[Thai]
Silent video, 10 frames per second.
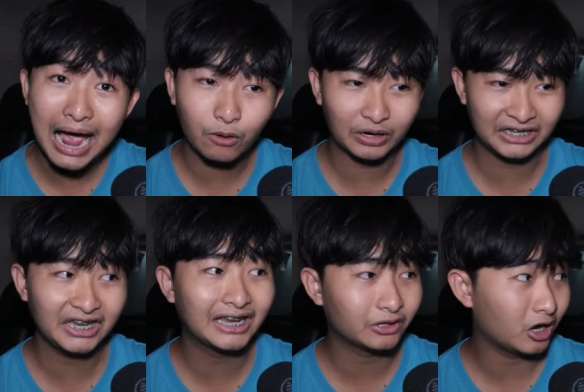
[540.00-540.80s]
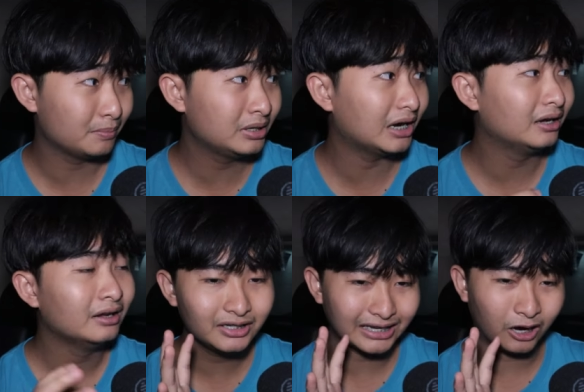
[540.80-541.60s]
มากกว่านี้อีกหน่อย เพื่อ
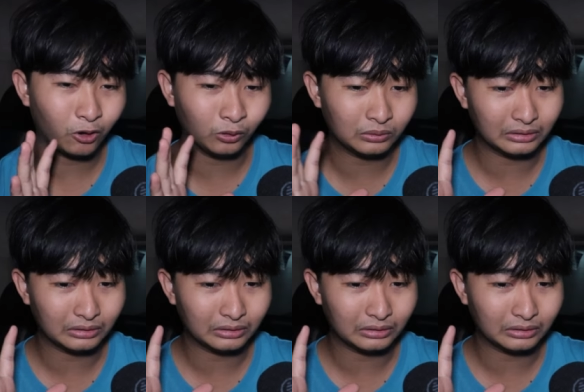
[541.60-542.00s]
ที่จะเอา